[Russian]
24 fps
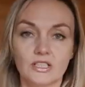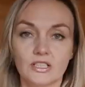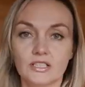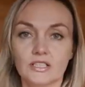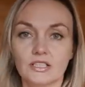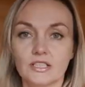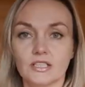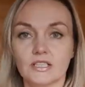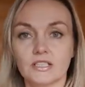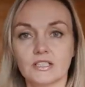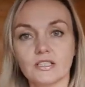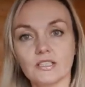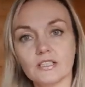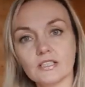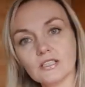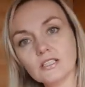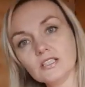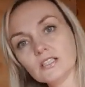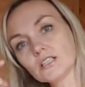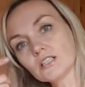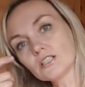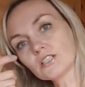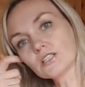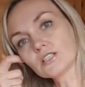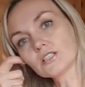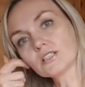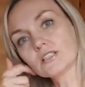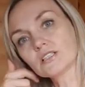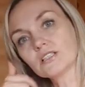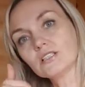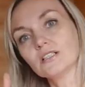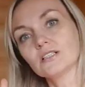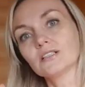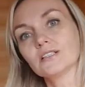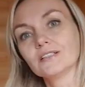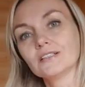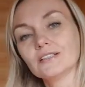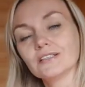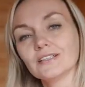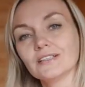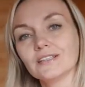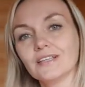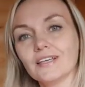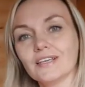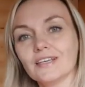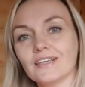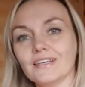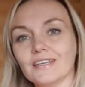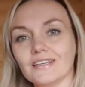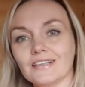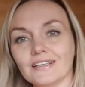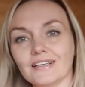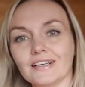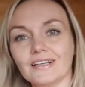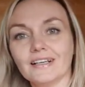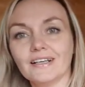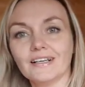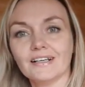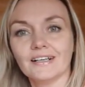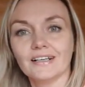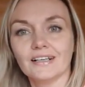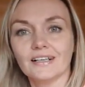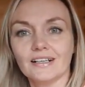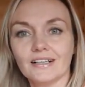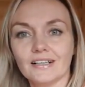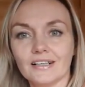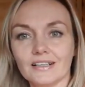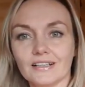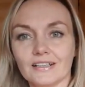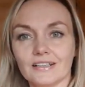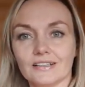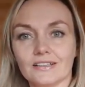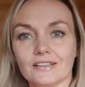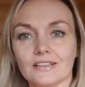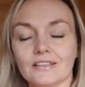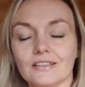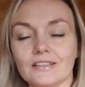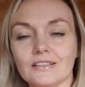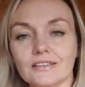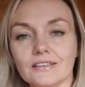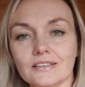здесь есть из ниточек сделанные такие а,